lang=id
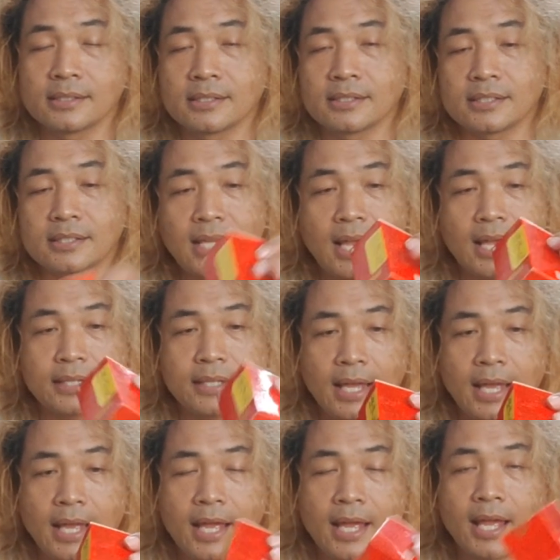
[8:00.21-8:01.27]

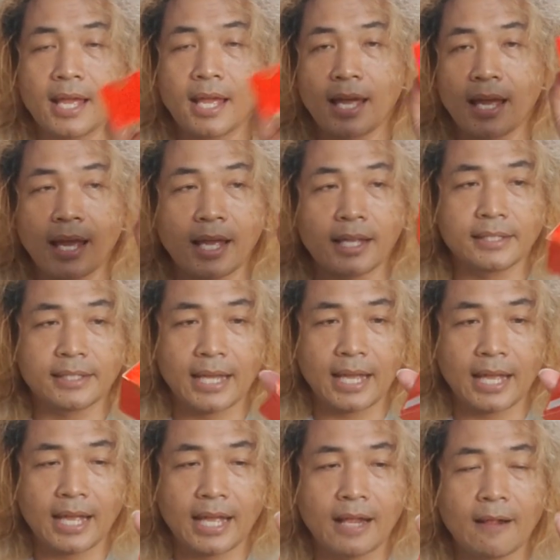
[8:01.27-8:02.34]
saya
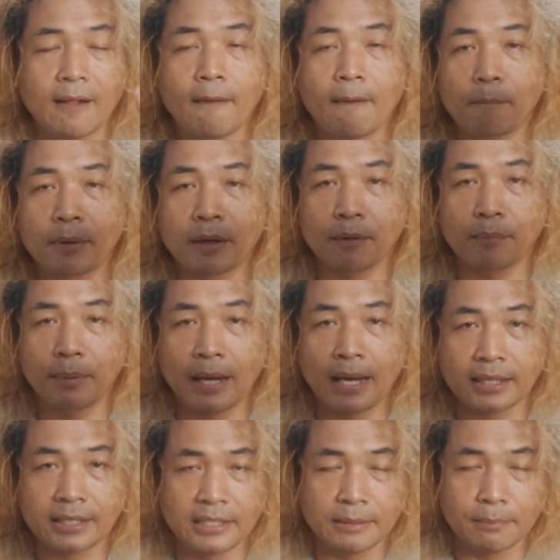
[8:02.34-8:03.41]
hanya
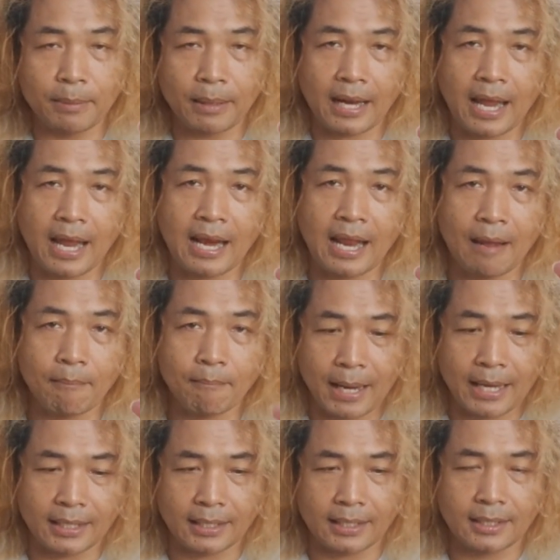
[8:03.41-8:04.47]
berbagi
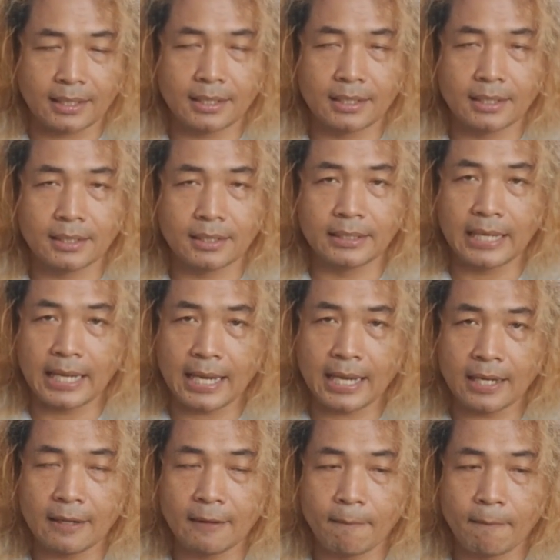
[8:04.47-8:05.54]
pengalaman ya
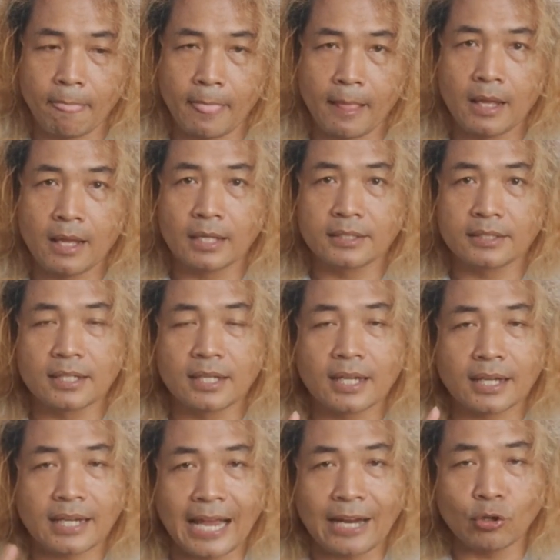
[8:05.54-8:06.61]

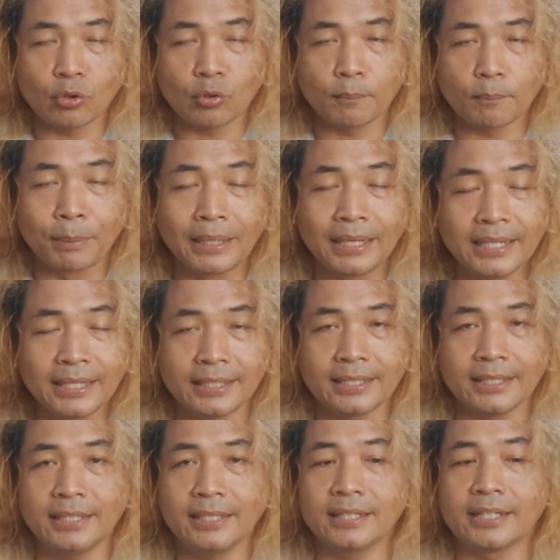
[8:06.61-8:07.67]
kalau
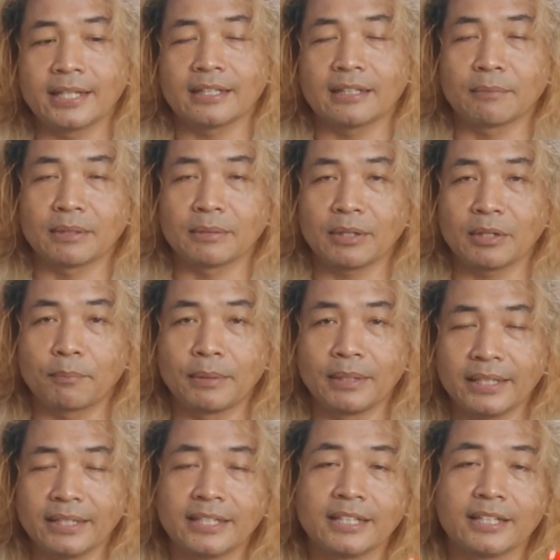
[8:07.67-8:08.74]
beli ya teman-teman
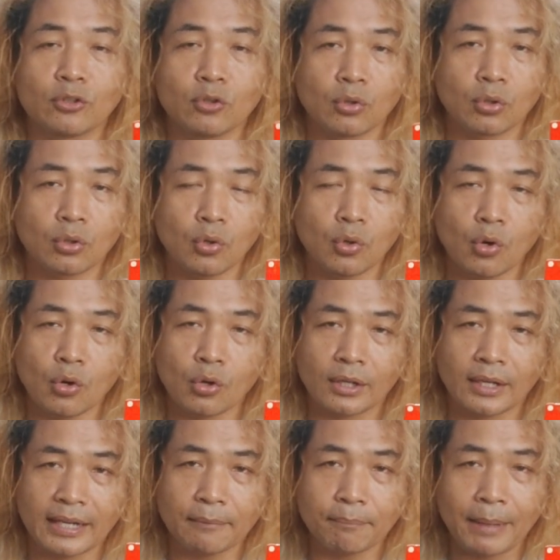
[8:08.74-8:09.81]
beli di toko
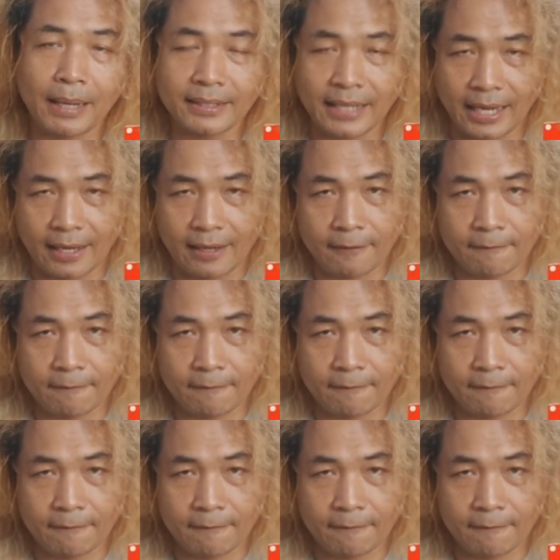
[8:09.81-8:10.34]
online banyak